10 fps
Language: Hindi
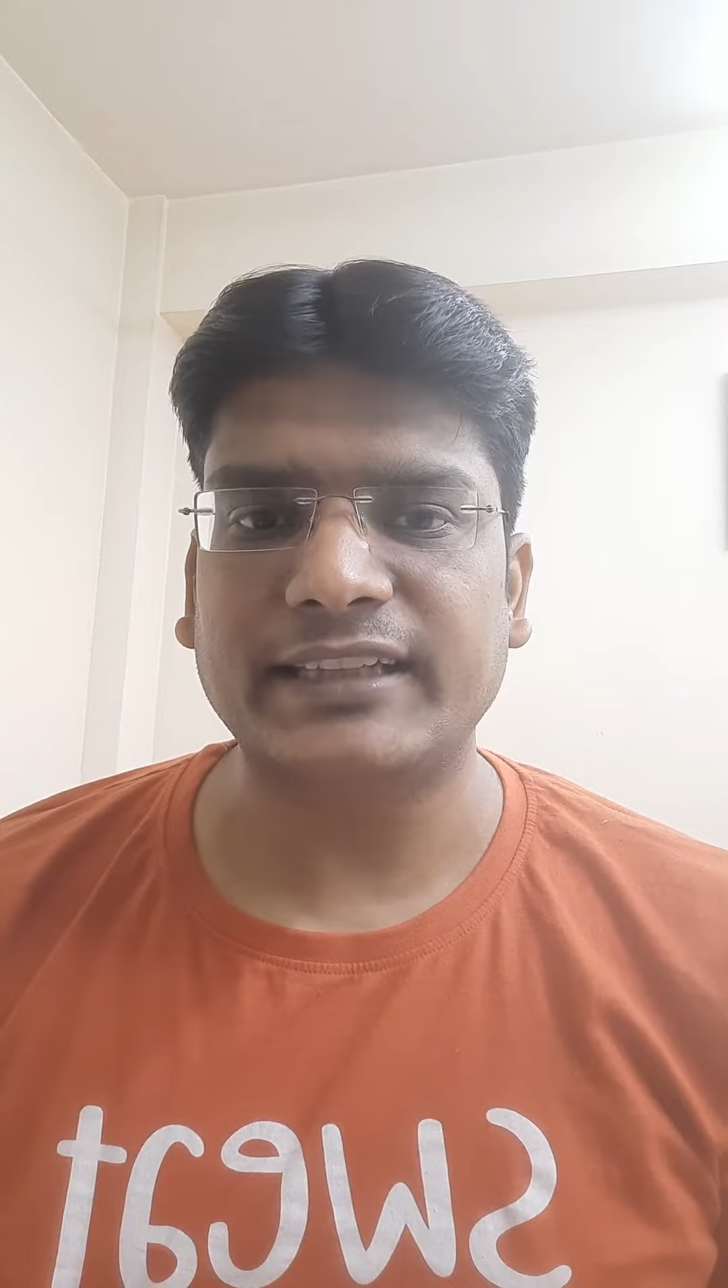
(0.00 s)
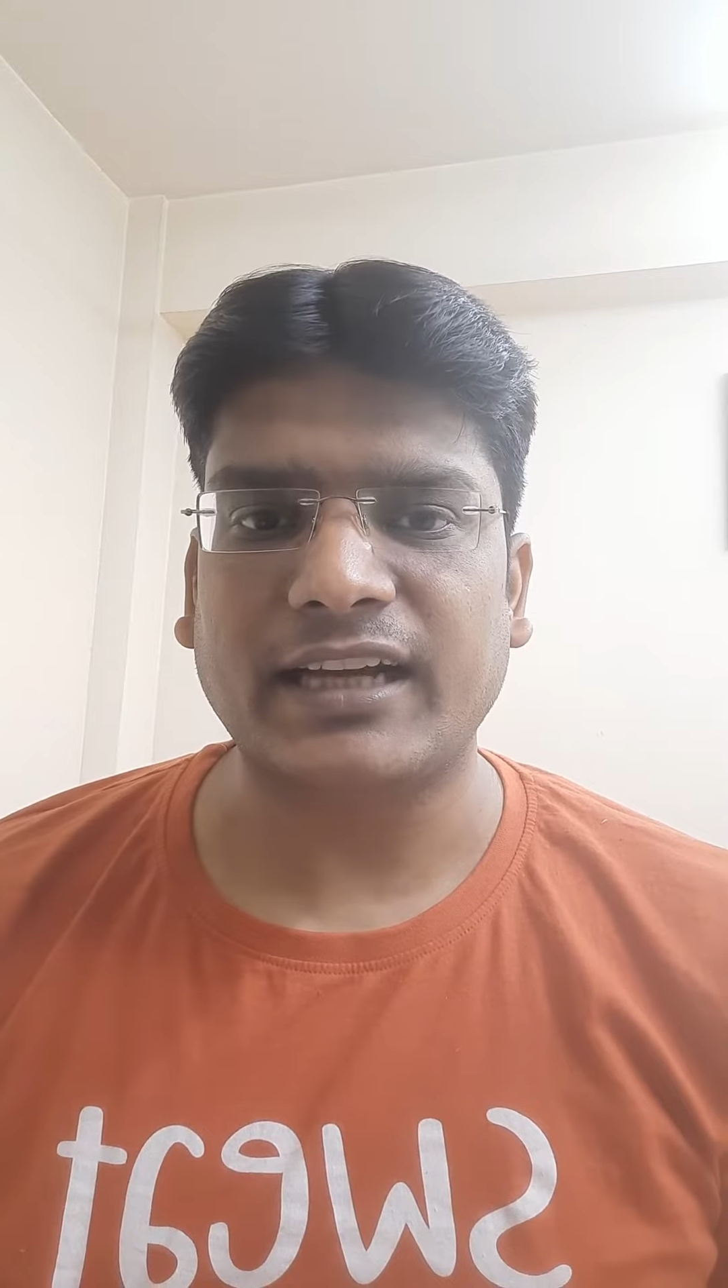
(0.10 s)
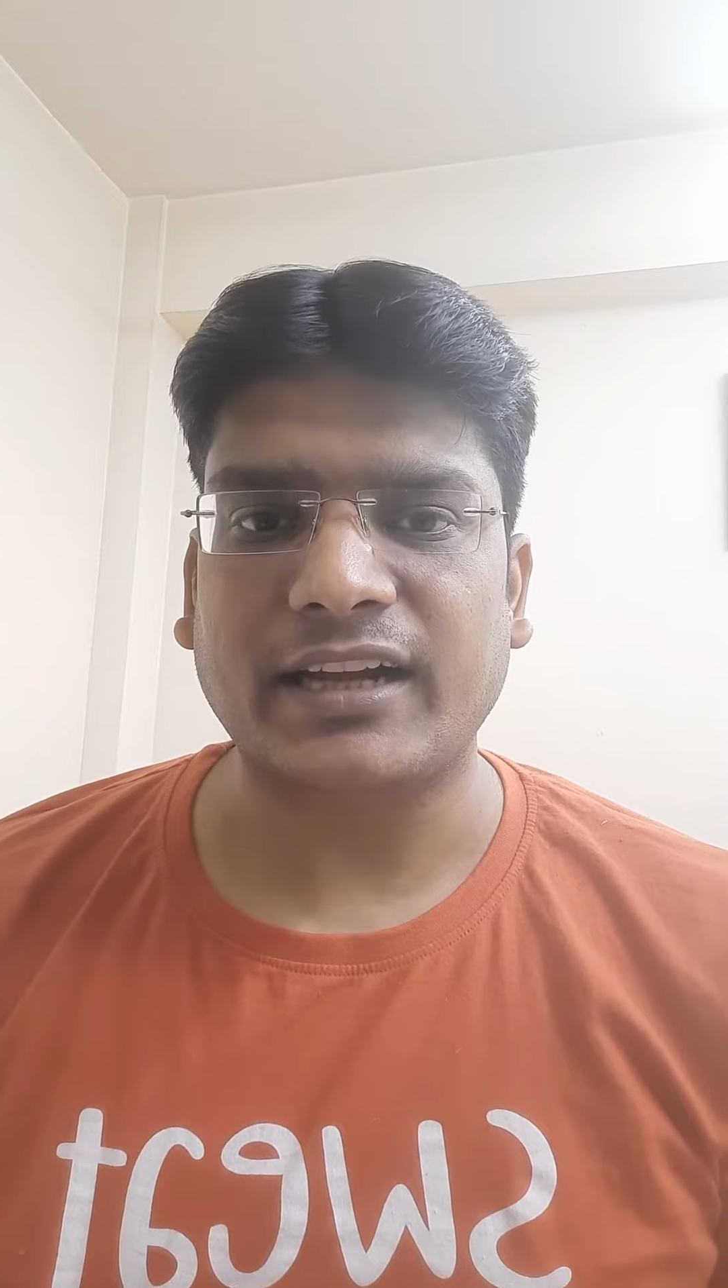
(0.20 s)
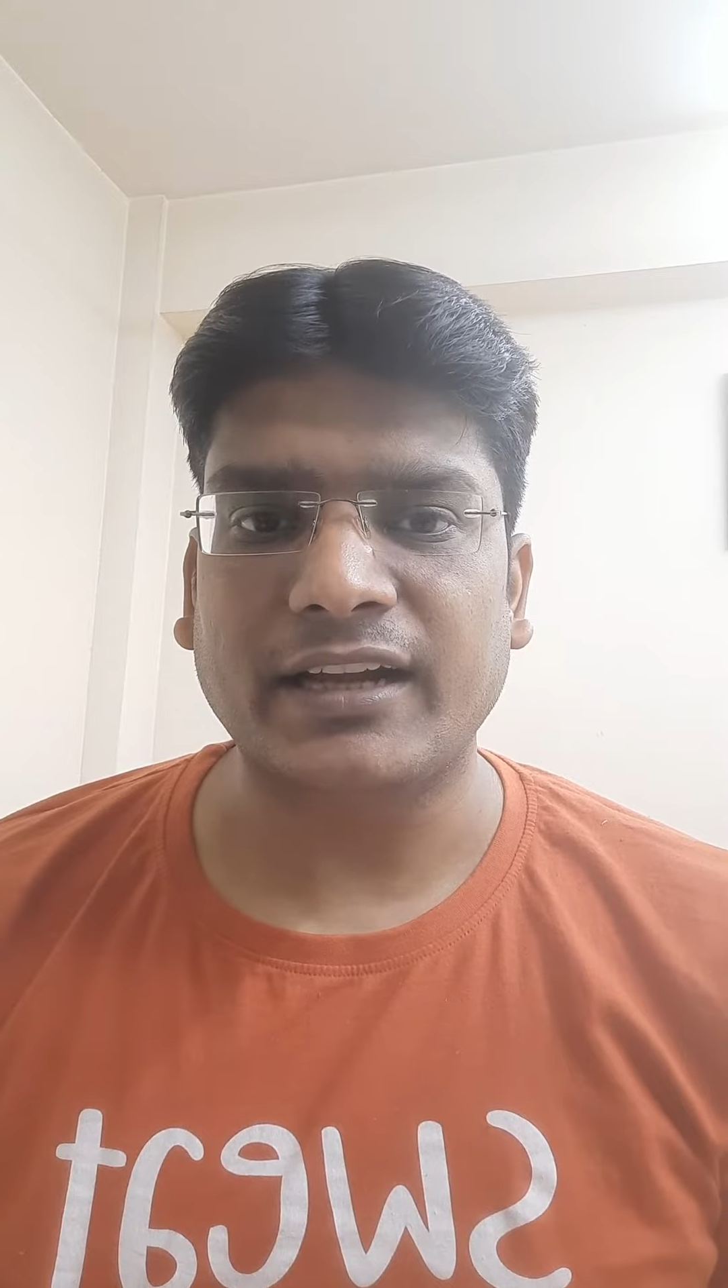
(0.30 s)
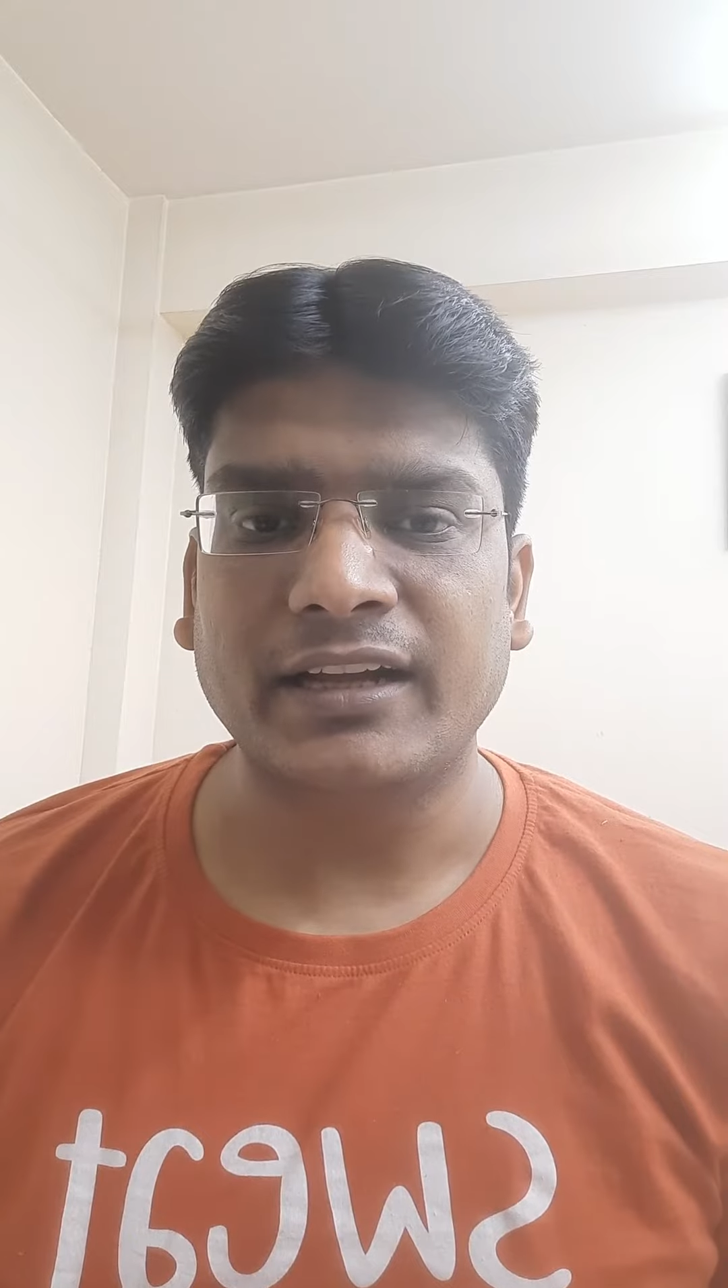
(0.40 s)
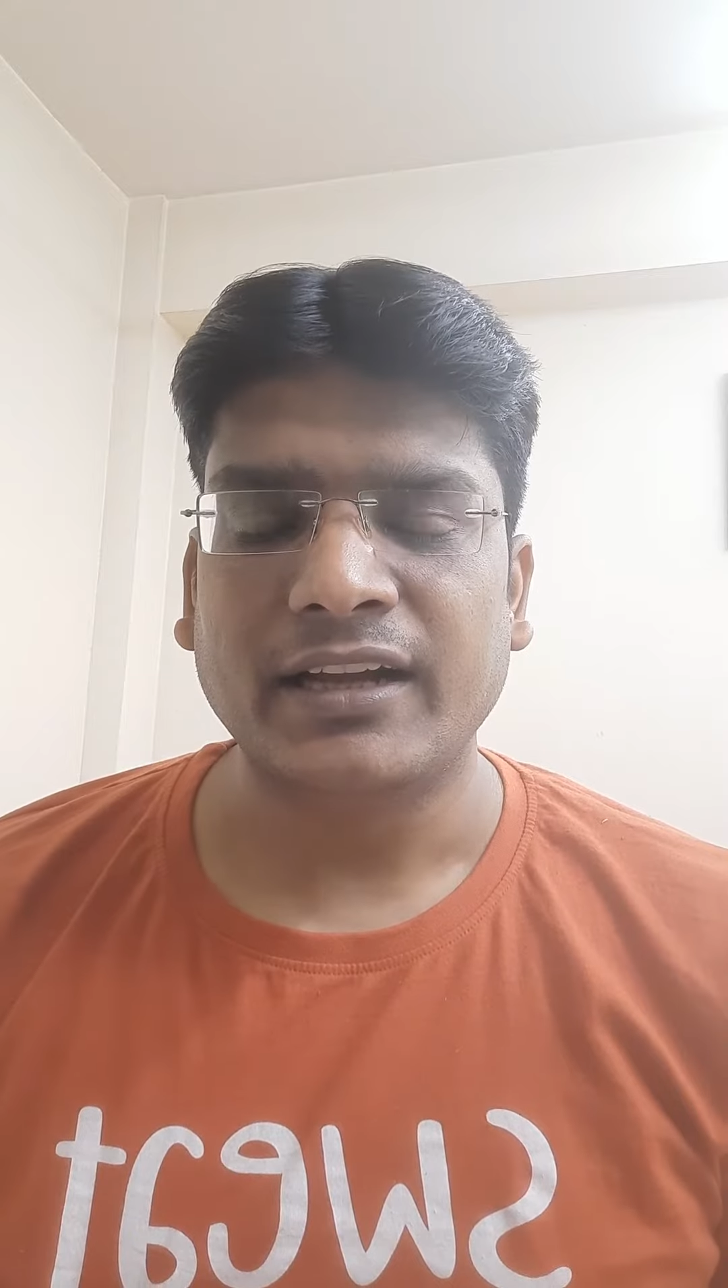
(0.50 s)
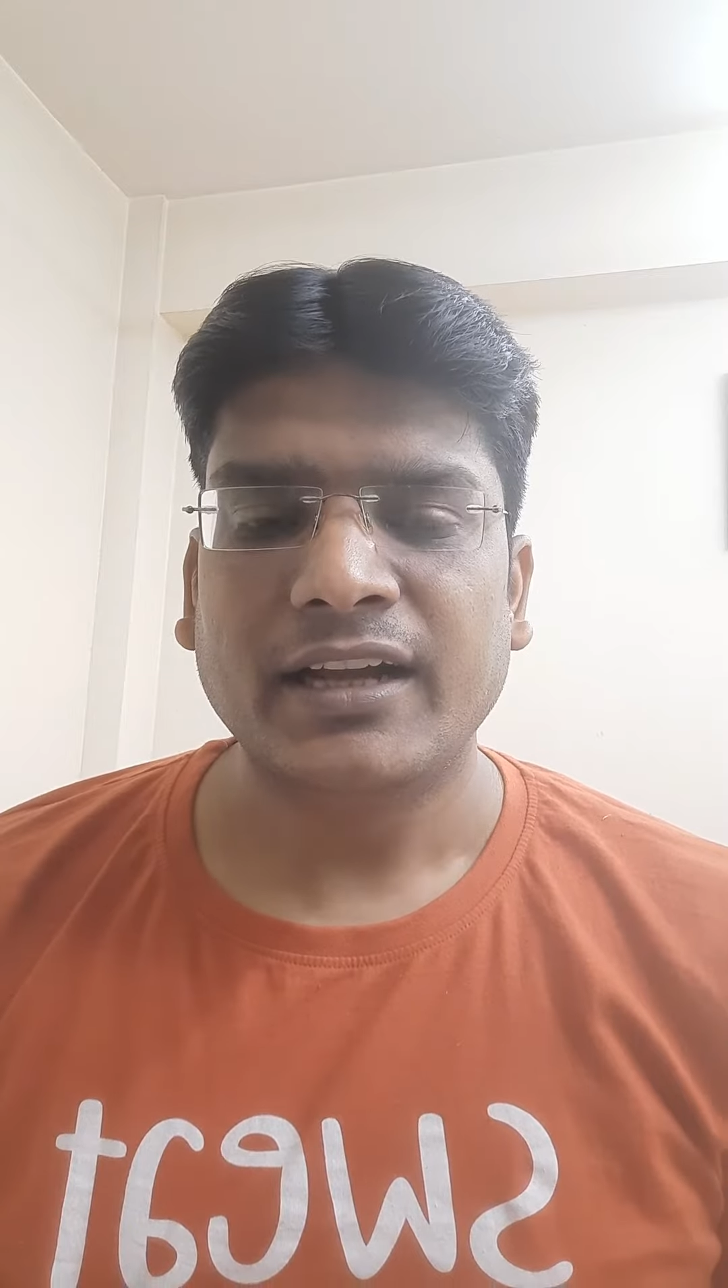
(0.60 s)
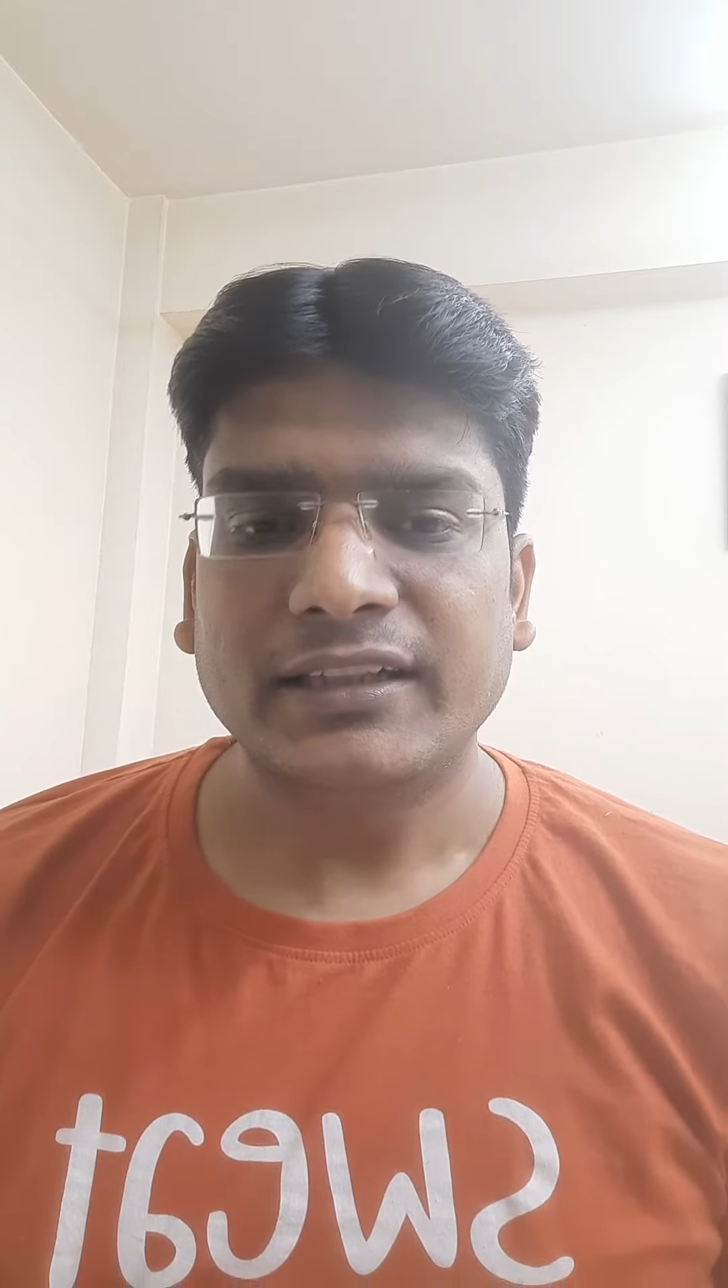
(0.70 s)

जा रहा है